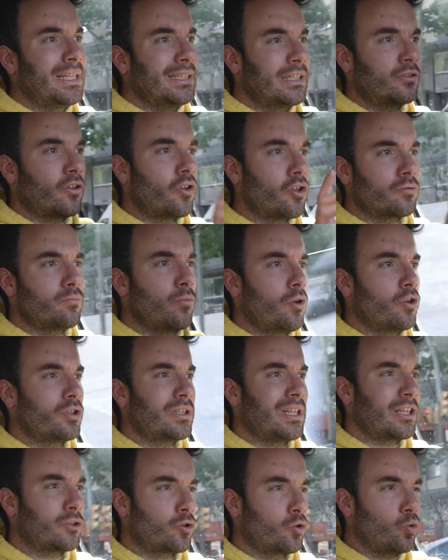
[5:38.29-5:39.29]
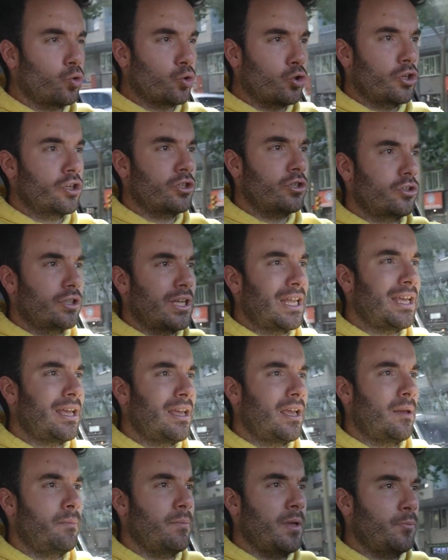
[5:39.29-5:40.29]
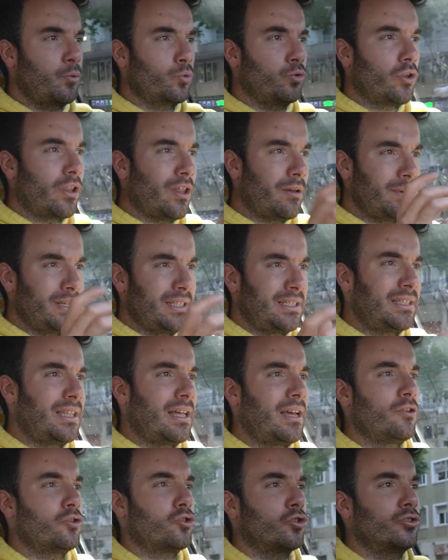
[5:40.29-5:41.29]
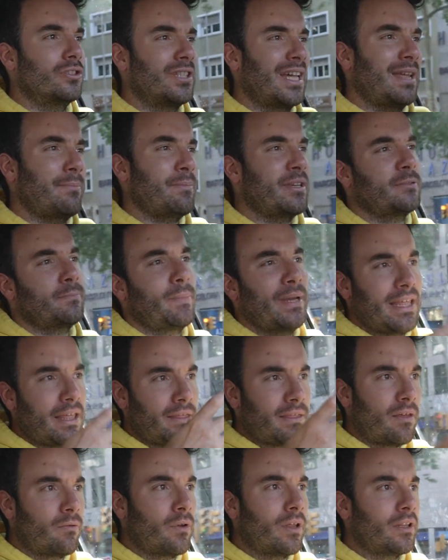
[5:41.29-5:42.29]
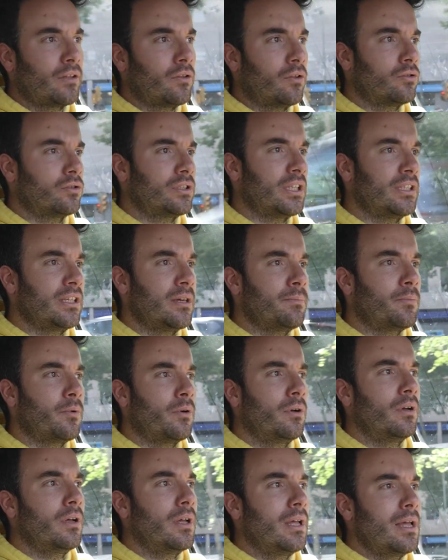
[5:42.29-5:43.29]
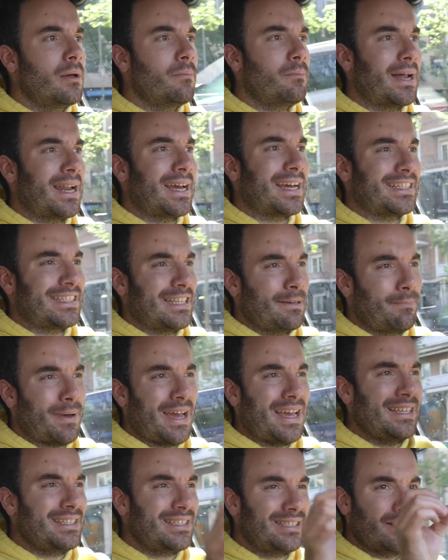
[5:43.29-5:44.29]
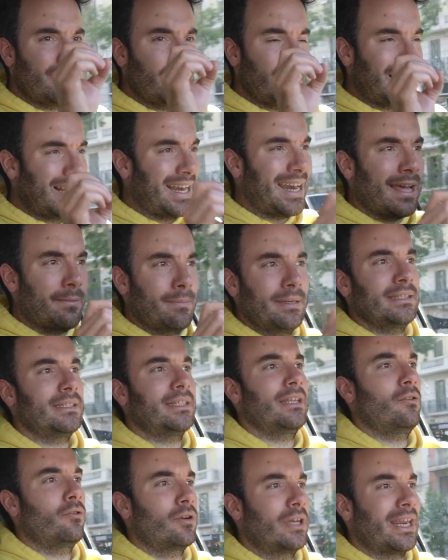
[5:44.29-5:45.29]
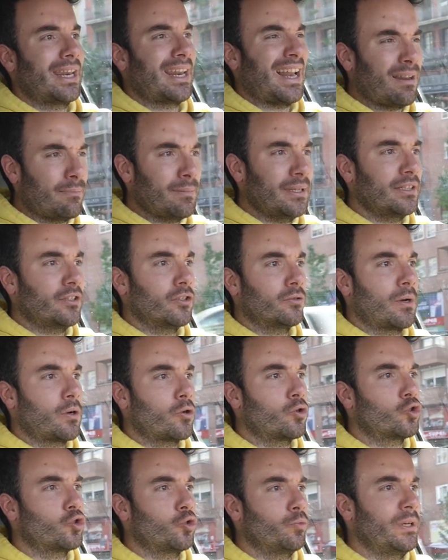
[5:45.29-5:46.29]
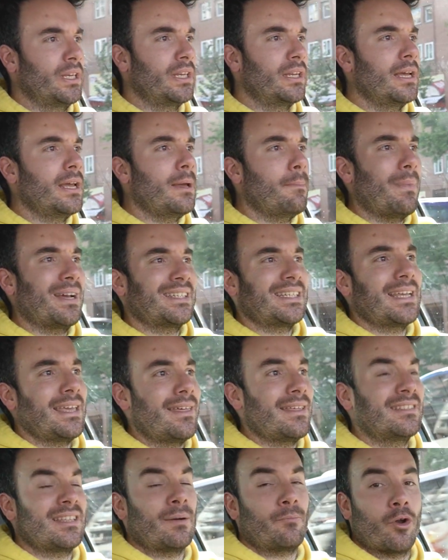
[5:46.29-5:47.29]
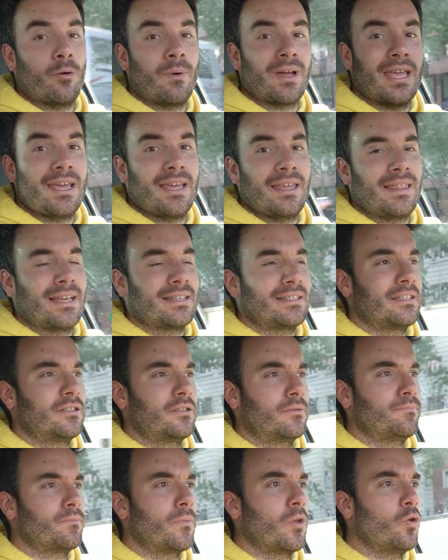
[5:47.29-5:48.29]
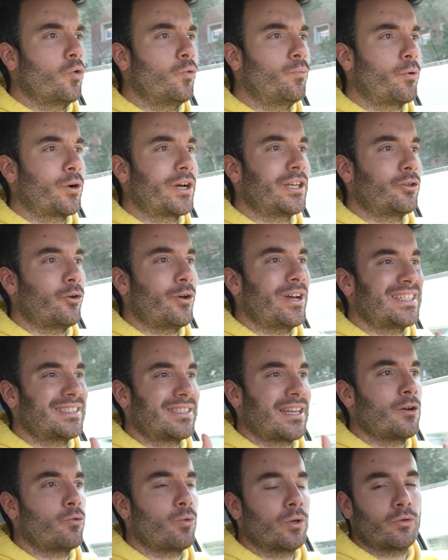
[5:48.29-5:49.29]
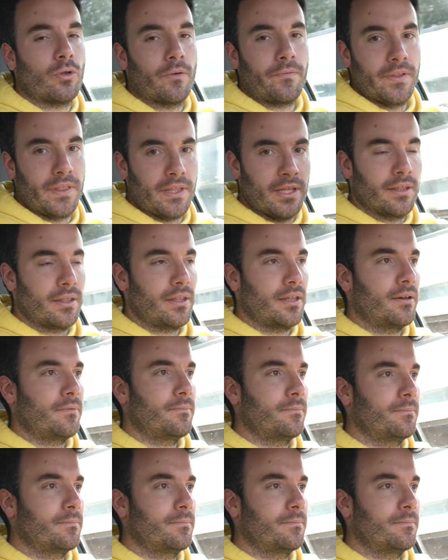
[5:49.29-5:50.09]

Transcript: De todos modos, en las conclusiones os daré mi punto de vista y os contaré mi experiencia durante todo este tiempo para que sepáis claramente lo que realmente os va a consumir más allá de esta prueba que quizás es un poquito extra en cuanto a eficiencia.